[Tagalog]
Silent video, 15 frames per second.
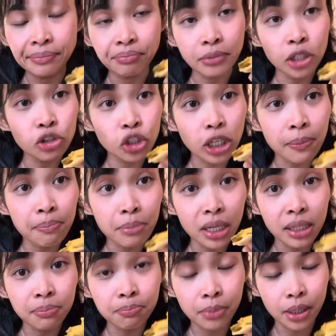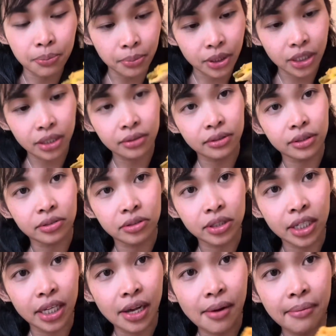Meron siyang bell pepper.
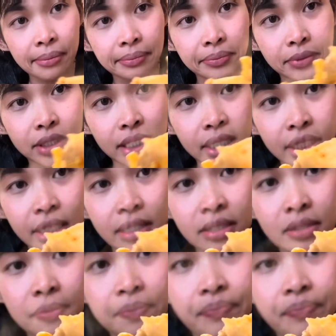Okay? Ayan, guys.